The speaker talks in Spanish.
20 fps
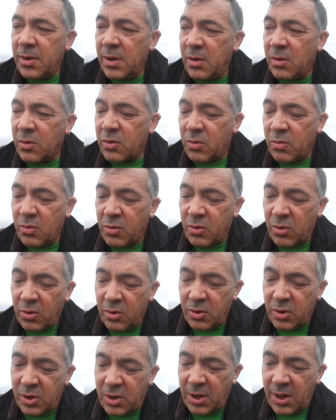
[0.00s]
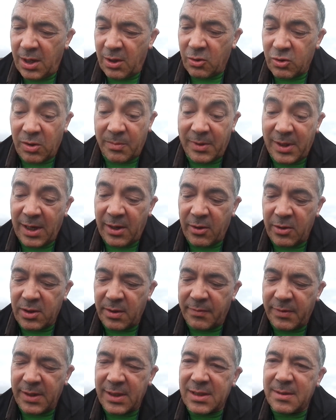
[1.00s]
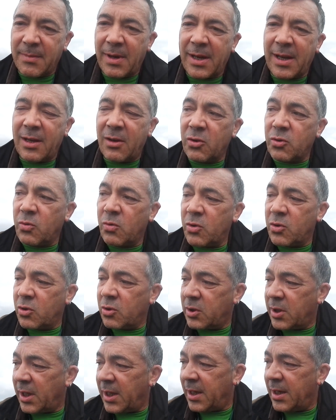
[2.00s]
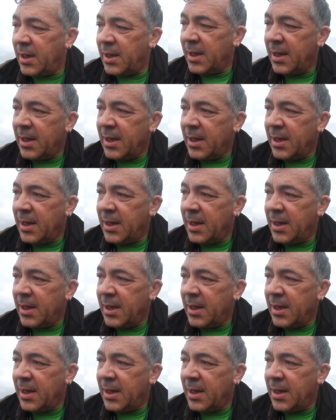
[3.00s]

en los cursos, en los seminarios de fin de semana, en los cursos de,